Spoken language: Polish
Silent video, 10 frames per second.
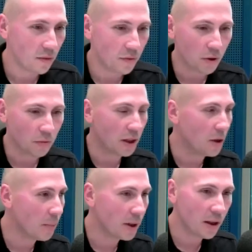wziął
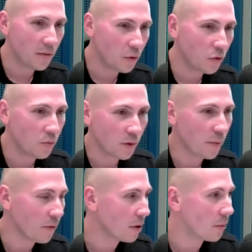tego peta i wrzucił
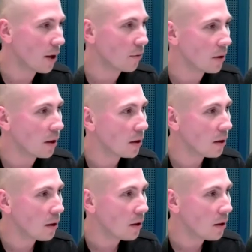mu z powrotem do auta.